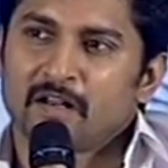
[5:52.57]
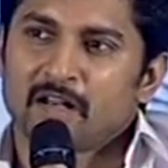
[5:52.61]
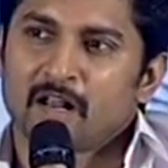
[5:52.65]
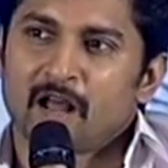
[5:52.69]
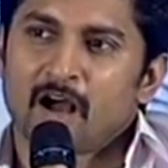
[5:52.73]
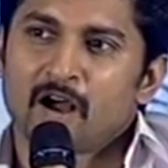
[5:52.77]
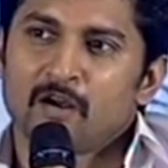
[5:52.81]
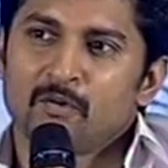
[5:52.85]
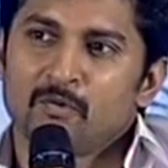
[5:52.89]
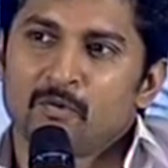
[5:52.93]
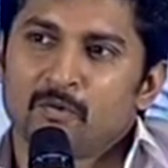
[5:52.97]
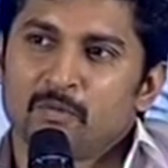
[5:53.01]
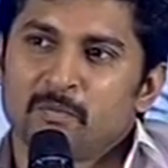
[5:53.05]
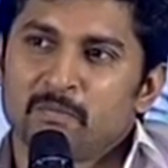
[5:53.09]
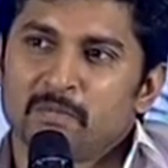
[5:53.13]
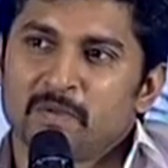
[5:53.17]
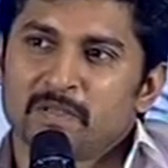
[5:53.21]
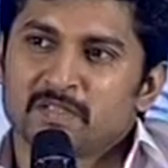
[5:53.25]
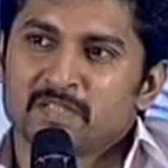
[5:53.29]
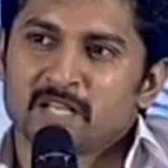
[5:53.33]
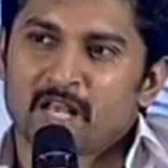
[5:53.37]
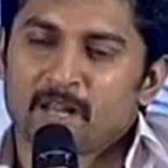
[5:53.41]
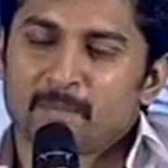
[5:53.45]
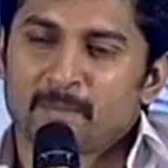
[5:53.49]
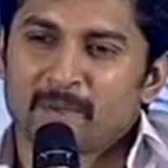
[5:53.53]
నాకు
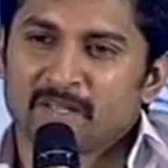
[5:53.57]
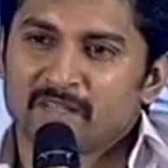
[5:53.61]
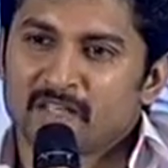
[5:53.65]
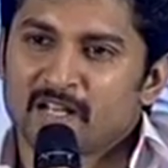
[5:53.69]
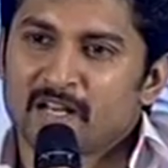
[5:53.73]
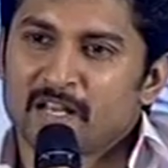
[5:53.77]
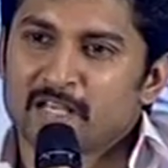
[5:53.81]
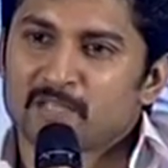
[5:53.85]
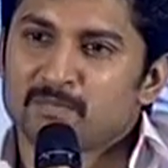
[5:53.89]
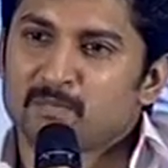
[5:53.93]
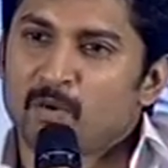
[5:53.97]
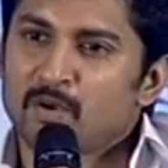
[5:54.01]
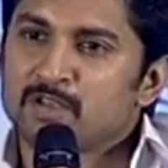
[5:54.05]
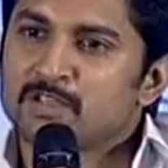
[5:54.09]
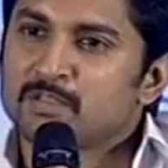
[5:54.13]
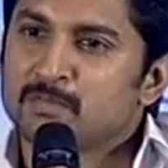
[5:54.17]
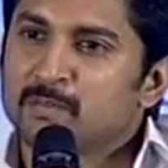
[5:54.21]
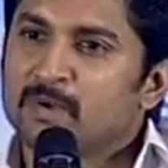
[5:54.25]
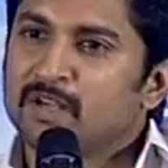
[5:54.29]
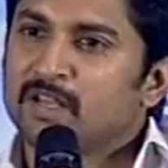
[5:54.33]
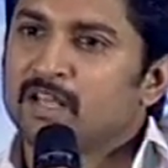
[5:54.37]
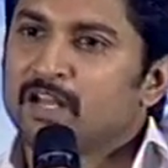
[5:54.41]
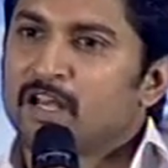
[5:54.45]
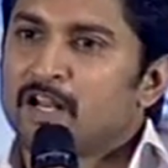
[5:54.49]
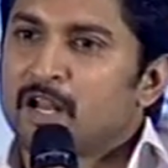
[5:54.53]
చాలా పెద్ద
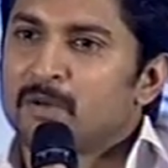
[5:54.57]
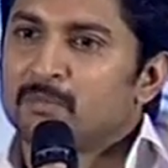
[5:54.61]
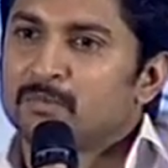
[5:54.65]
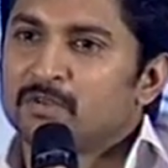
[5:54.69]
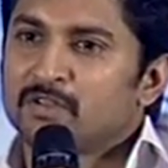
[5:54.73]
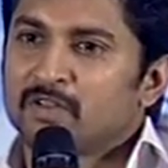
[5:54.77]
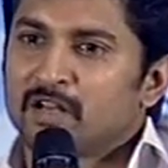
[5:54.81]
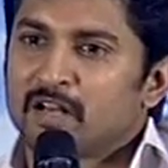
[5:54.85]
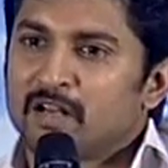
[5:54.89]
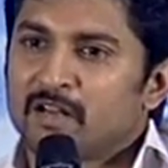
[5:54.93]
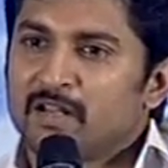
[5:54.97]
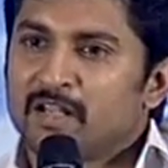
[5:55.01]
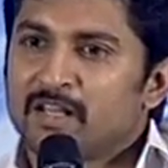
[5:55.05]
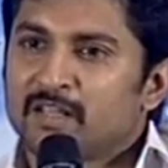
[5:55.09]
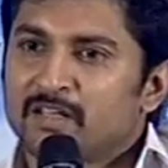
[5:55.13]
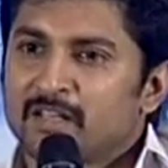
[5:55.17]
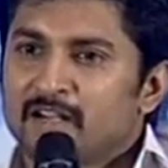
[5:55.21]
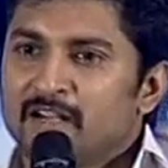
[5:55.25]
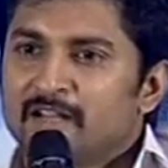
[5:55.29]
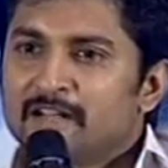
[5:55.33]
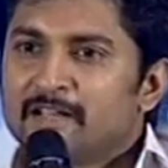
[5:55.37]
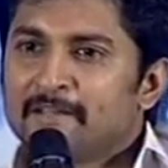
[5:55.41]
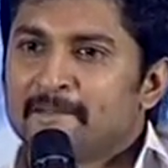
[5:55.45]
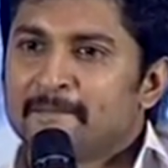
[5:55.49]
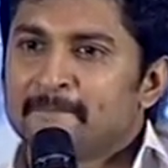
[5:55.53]
రెస్పాన్సిబిలిటీగా నమ్ముతున్నాను
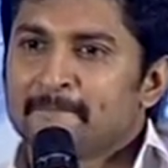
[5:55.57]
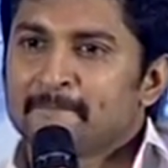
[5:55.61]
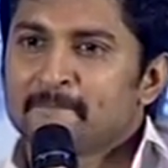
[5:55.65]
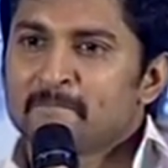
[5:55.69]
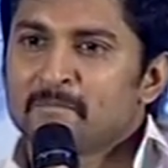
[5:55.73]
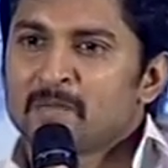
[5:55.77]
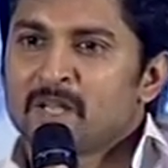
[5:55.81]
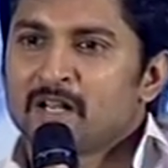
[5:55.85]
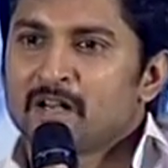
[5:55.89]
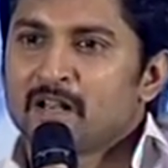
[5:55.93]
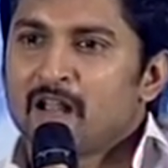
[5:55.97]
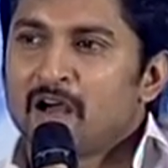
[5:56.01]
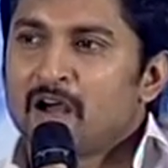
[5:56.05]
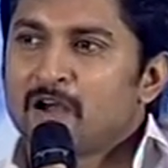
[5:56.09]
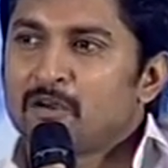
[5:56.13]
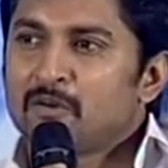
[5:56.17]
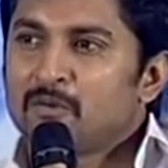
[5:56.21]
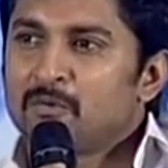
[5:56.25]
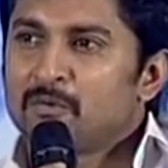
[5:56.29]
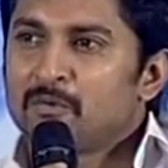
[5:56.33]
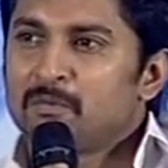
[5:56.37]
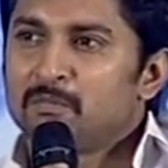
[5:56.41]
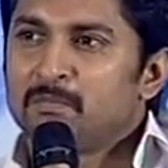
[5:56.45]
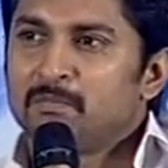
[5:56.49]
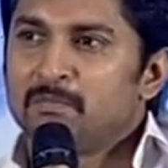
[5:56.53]
ఎందుకంటే నాకు
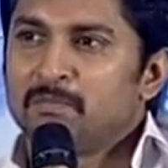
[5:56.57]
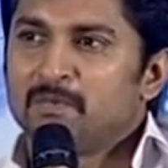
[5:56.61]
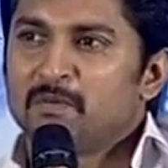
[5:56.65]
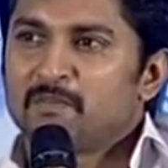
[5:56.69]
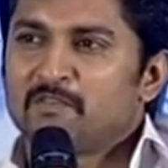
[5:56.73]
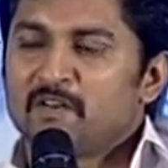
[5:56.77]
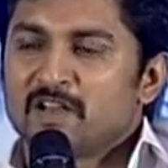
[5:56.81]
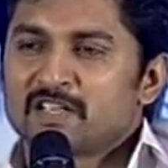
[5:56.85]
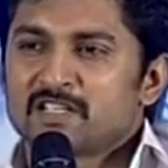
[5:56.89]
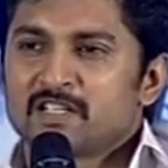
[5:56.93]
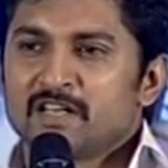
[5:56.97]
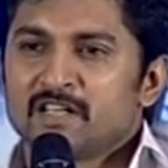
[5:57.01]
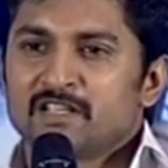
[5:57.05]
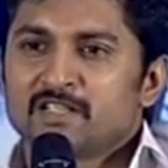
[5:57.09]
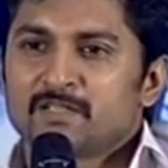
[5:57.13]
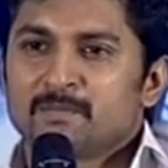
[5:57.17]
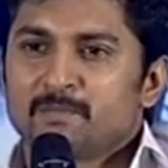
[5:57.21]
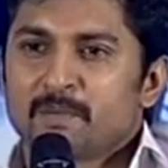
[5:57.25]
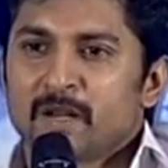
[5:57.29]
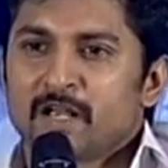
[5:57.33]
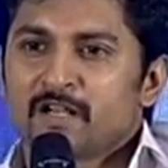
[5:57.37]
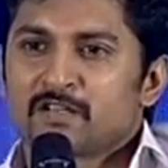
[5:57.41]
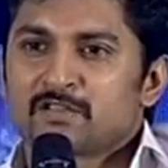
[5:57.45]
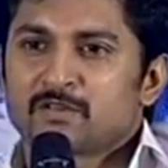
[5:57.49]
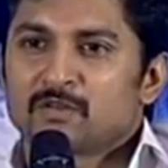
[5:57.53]
ఫస్ట్ నుంచి
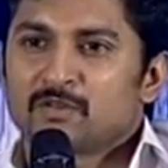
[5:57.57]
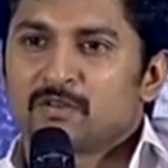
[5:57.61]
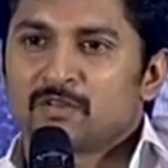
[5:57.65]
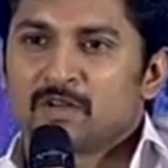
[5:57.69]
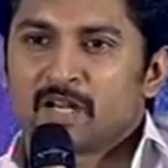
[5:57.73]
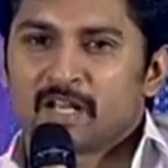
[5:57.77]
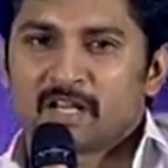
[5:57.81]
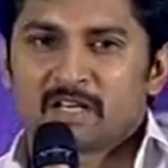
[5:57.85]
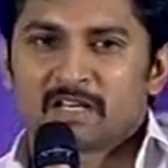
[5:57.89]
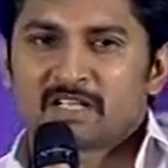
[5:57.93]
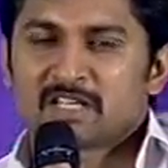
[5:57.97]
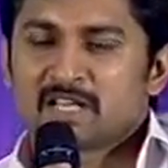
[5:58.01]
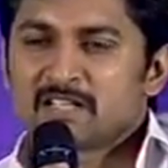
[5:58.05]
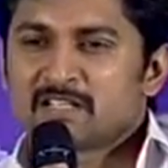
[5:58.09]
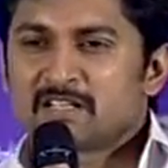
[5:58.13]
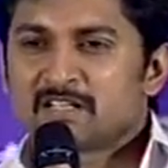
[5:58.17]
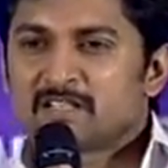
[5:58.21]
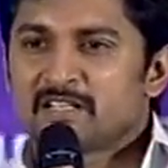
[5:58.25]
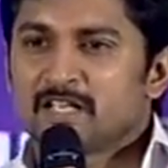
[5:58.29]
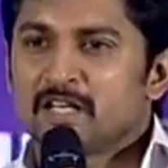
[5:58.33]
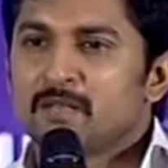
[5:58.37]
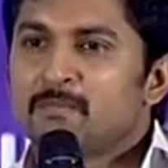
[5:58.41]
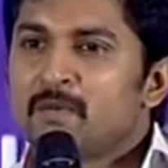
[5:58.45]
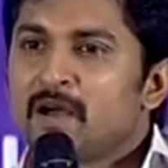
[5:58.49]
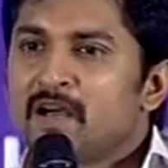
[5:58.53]
ప్రేక్షకులతో నేను చేసే
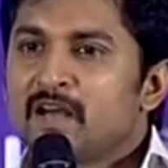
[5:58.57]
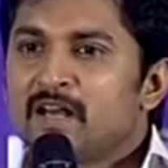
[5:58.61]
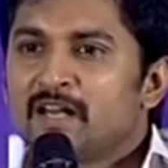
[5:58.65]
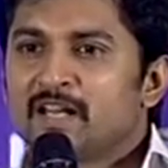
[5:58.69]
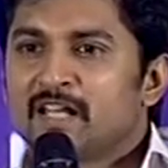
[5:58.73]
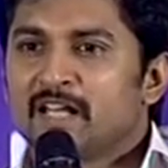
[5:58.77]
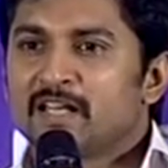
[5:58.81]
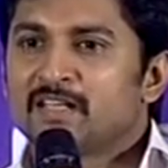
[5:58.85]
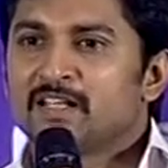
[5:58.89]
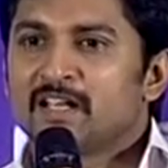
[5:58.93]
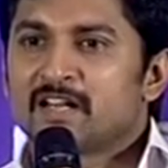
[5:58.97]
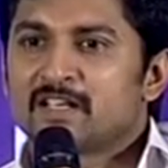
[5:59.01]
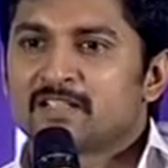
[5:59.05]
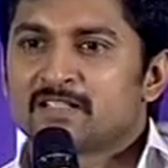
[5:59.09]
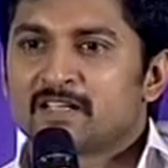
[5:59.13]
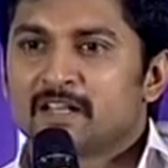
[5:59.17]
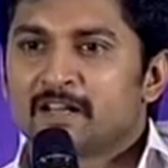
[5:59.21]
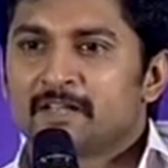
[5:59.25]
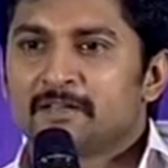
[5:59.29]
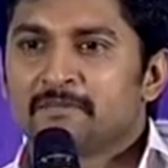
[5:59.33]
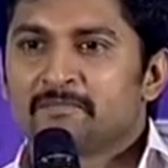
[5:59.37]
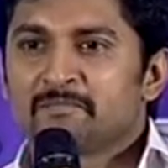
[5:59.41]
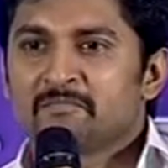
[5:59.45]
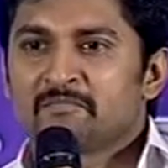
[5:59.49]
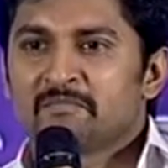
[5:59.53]
సినిమా కానీ ఏదైనా సరే
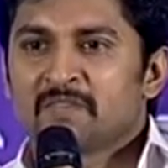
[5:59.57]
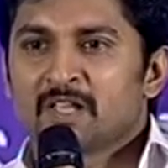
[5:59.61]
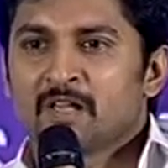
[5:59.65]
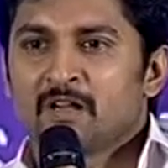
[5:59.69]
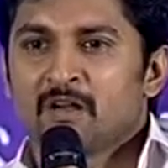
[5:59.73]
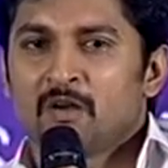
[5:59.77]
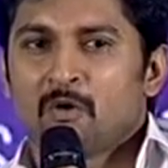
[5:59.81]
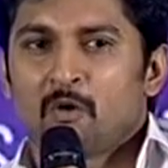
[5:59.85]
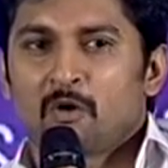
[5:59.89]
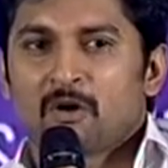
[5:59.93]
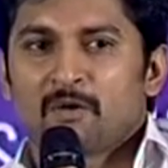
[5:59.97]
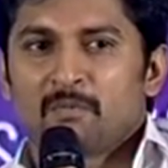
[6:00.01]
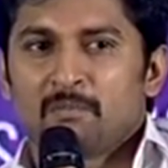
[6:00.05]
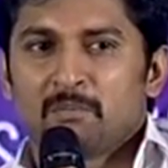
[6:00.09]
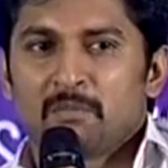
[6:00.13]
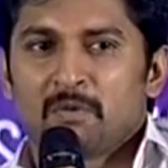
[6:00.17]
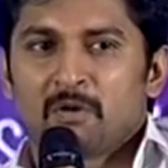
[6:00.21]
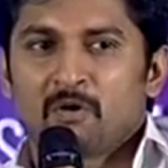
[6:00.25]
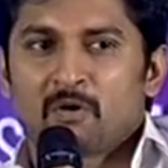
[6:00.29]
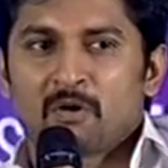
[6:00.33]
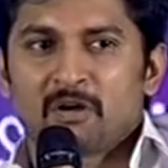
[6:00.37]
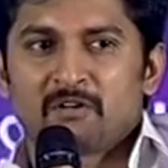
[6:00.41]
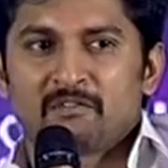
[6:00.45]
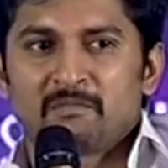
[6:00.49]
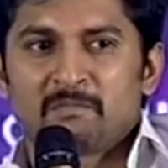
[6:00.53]
ఒక
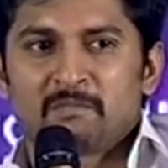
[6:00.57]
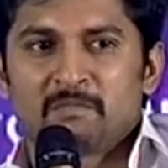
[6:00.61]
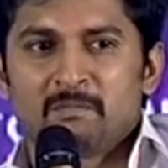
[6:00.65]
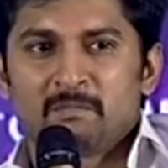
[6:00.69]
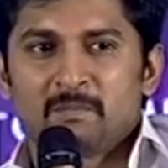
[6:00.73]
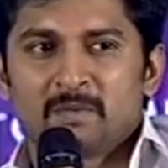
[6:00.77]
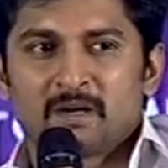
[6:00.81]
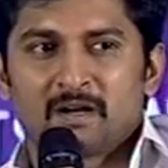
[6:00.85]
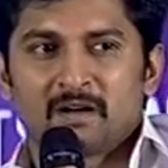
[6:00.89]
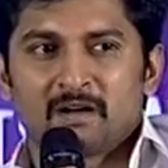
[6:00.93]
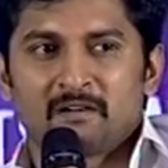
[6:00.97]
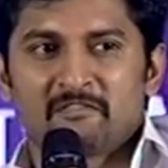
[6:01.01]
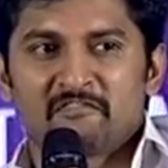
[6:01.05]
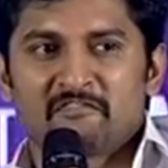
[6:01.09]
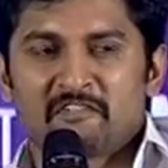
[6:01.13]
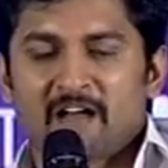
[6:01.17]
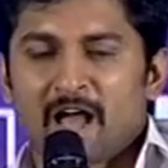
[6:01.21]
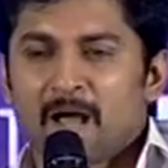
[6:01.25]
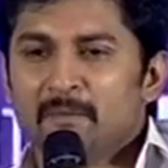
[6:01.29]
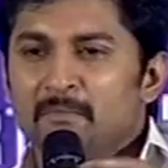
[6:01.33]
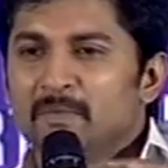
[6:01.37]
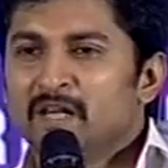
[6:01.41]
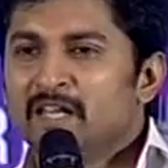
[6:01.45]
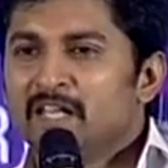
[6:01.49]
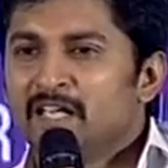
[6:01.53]
ఒక
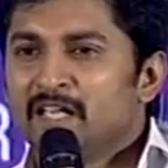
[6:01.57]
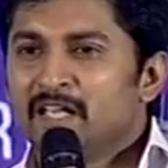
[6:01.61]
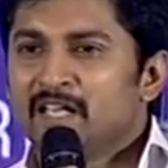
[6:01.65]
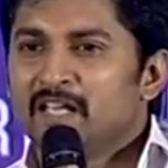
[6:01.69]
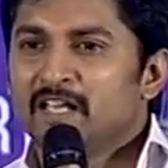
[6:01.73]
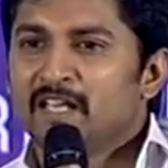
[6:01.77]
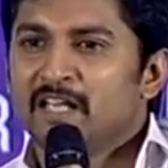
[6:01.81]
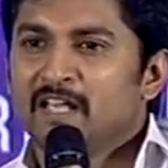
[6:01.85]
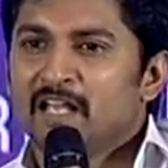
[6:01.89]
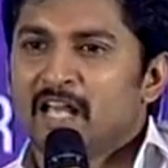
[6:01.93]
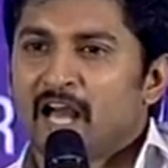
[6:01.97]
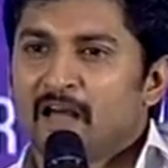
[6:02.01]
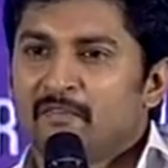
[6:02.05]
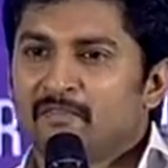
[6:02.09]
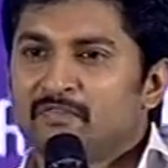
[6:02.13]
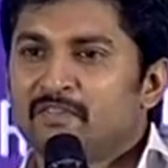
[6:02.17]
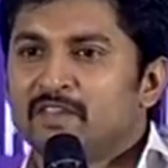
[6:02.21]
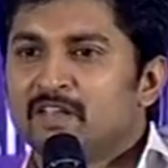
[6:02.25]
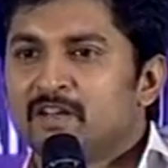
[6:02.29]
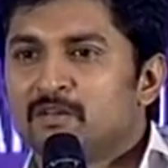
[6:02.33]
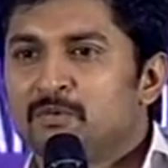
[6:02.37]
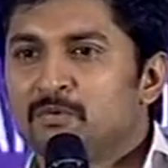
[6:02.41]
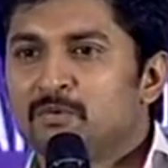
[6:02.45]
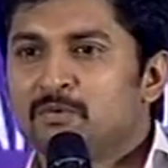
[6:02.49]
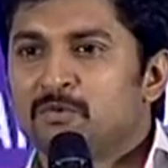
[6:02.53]
ఫ్యామిలీకి
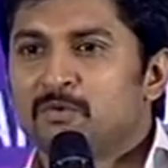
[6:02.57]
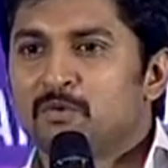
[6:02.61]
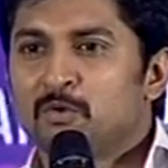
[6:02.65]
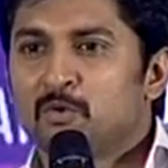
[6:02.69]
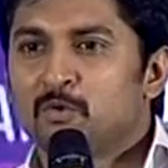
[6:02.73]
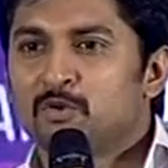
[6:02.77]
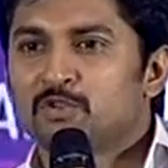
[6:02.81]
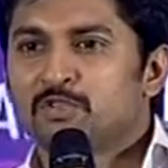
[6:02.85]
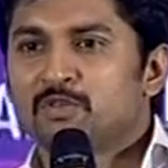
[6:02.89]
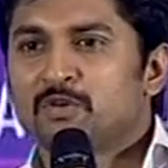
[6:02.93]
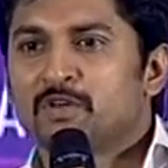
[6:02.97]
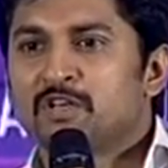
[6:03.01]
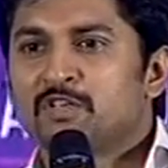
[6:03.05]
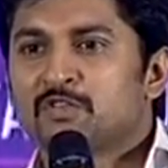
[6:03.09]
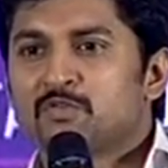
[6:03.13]
అందరూ కూర్చొని